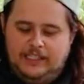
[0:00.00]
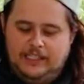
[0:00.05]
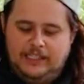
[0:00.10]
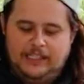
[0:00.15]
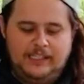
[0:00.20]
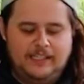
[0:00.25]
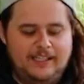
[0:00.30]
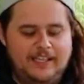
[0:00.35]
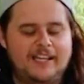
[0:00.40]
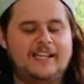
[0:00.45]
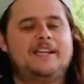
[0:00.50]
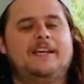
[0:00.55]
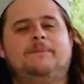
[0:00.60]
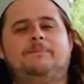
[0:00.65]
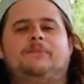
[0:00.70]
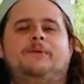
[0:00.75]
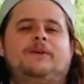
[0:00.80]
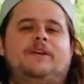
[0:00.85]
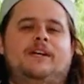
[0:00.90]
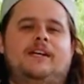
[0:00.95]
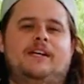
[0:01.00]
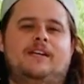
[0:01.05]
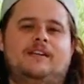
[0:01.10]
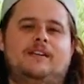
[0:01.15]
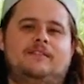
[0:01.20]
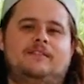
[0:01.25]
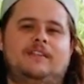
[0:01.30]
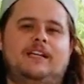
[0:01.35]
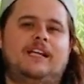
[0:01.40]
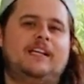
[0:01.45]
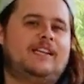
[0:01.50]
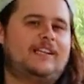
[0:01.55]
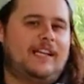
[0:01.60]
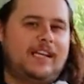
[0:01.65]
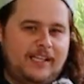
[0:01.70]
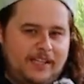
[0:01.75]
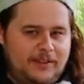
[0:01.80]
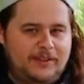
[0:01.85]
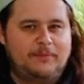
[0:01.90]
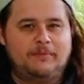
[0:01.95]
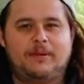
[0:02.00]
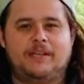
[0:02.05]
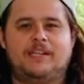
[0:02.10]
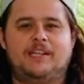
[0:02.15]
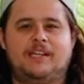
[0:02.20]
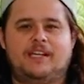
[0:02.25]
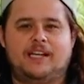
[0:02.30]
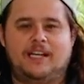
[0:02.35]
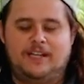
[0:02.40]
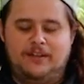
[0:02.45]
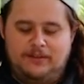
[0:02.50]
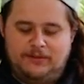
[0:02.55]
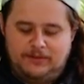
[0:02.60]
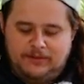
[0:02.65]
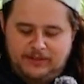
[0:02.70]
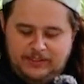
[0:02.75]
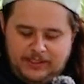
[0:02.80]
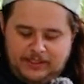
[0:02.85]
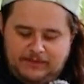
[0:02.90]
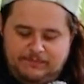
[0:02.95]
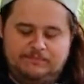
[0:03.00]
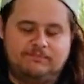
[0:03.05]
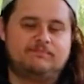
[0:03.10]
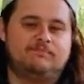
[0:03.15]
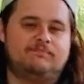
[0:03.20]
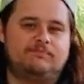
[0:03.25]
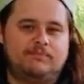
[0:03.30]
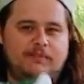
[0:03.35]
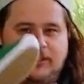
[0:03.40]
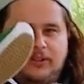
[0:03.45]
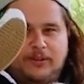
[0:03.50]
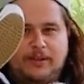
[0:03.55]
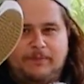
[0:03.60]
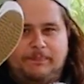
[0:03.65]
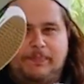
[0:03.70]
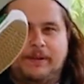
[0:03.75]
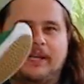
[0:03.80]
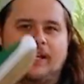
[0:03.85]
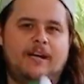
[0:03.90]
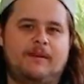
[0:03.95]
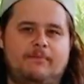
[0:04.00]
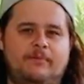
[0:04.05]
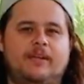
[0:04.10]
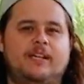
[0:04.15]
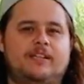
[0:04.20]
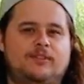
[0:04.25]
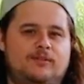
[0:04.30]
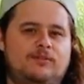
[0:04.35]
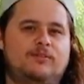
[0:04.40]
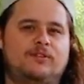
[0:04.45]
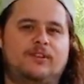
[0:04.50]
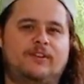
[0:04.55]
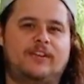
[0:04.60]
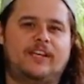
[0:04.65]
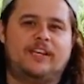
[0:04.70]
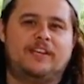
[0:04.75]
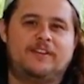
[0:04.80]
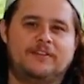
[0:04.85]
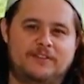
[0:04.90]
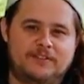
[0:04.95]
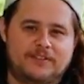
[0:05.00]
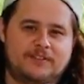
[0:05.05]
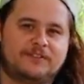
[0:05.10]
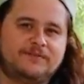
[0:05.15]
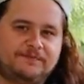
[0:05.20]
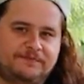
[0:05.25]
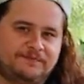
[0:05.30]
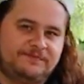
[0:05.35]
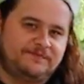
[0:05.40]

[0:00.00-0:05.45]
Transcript: y hay que apoyar el talento mexicano y creo que Panam es uno de ellos.